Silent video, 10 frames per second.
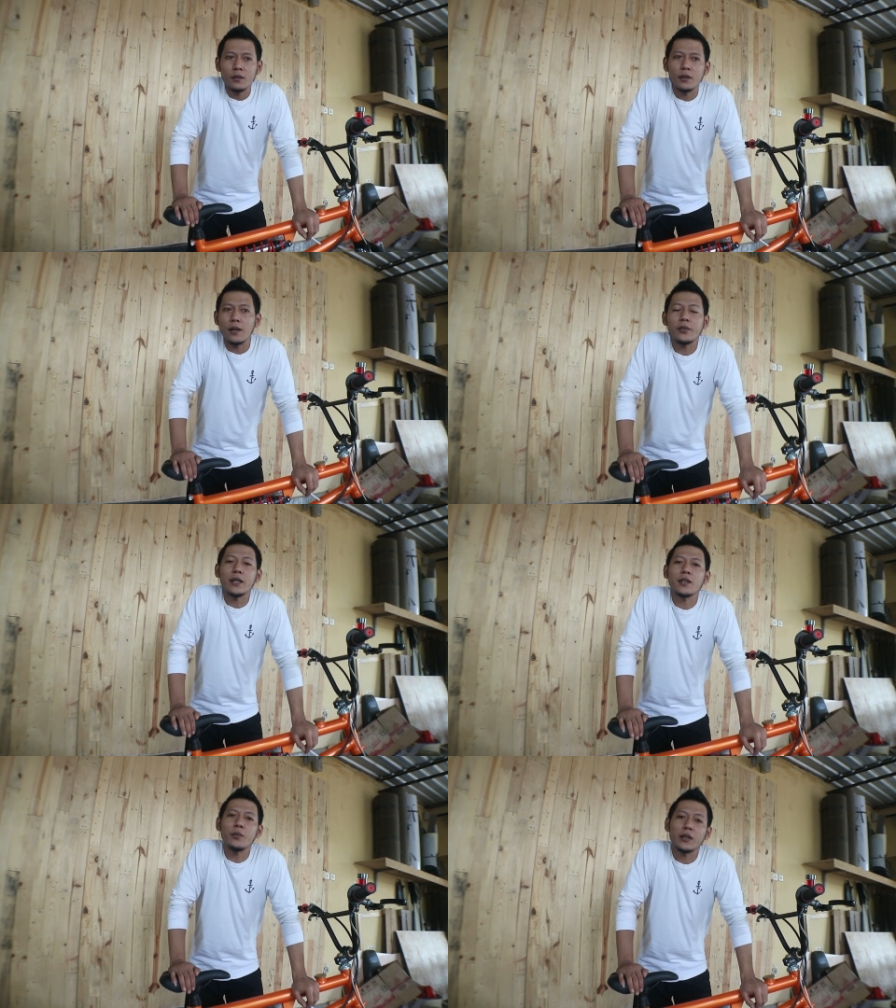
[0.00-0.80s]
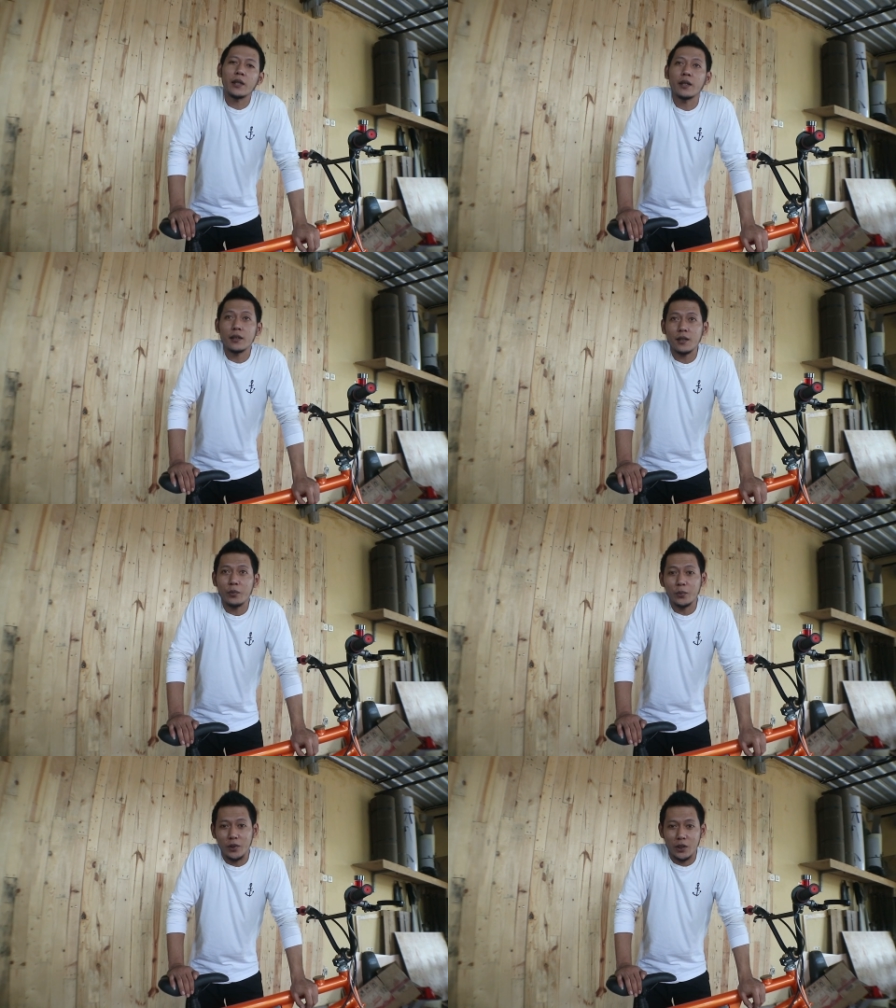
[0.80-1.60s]
nggak fasih bahasa Inggris
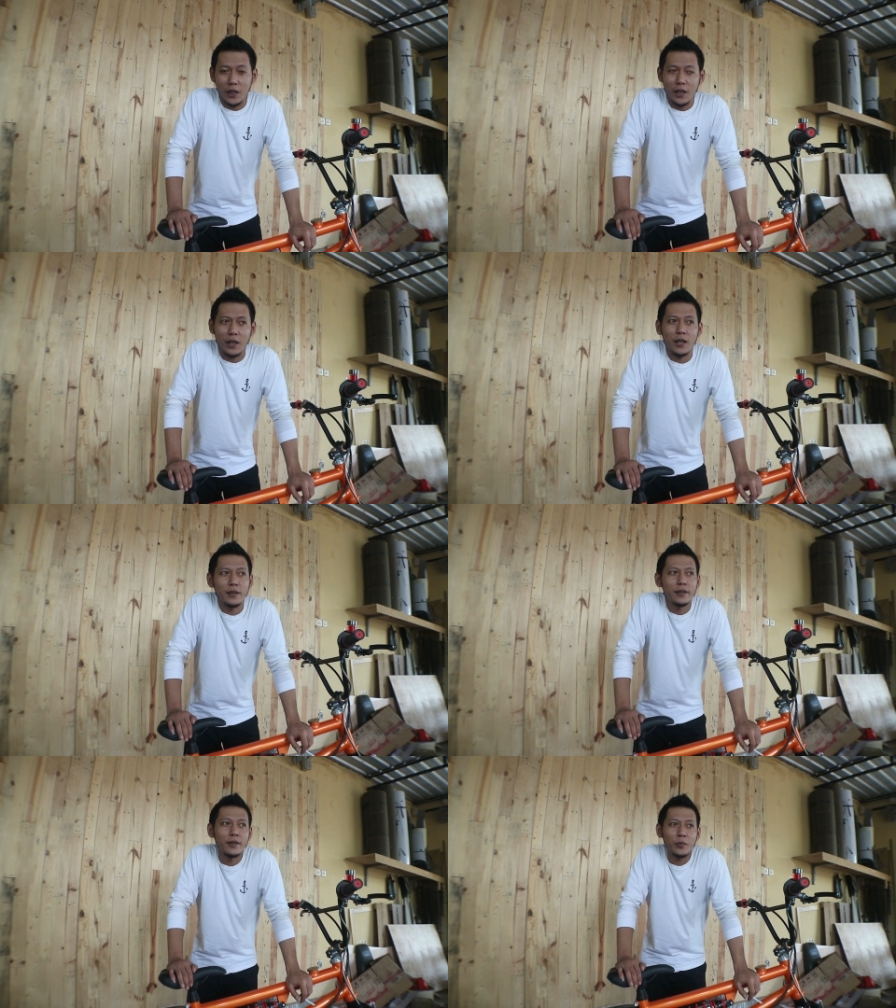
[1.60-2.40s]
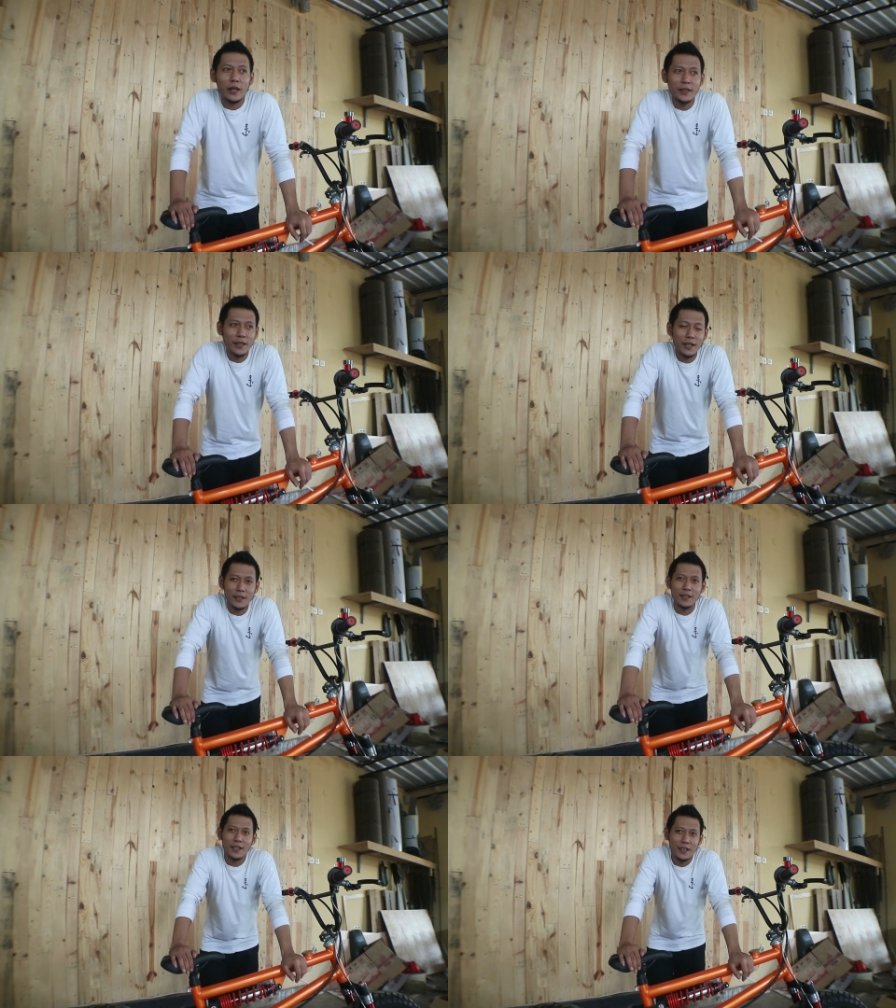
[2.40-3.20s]
tapi bisa paling
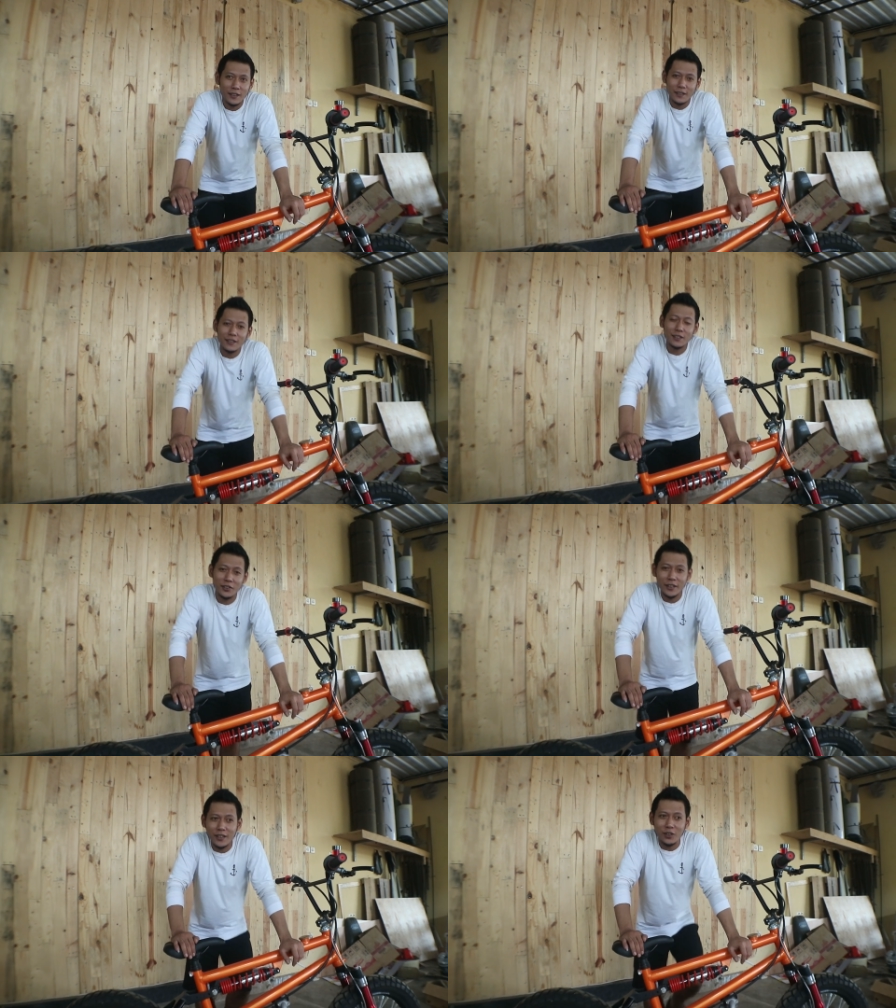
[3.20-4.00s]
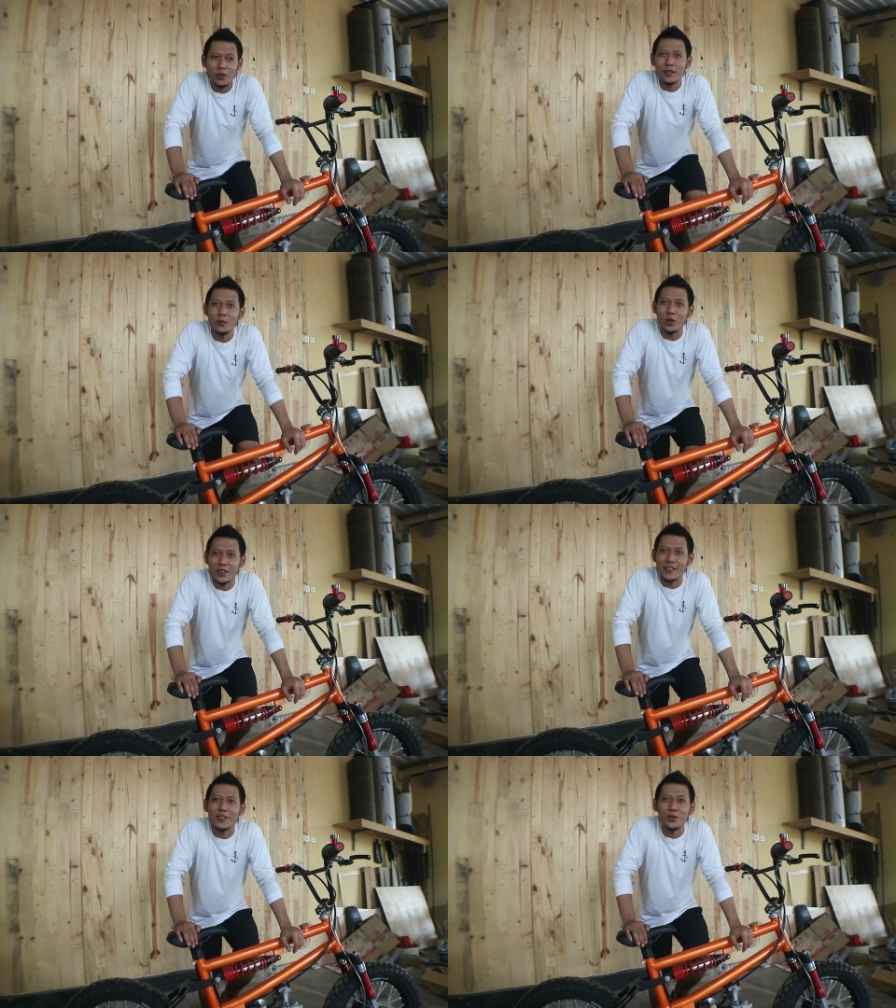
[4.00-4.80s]
nggak dengan sedikit kode
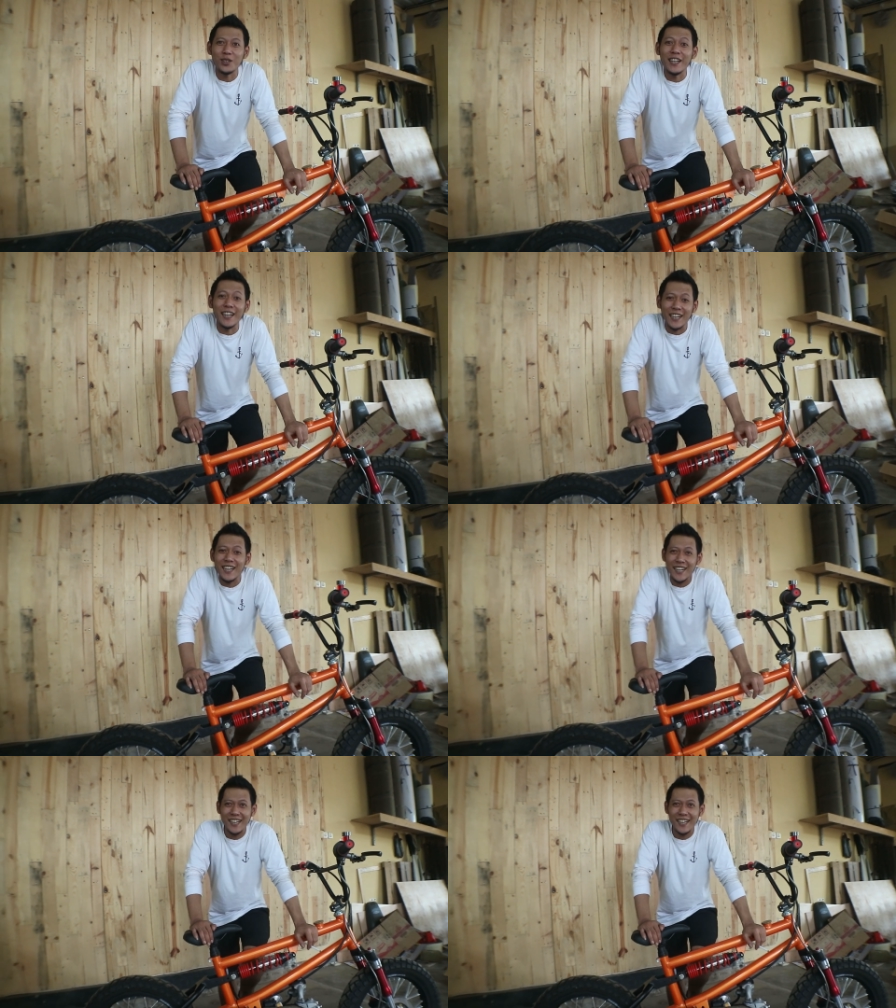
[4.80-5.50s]
morse juga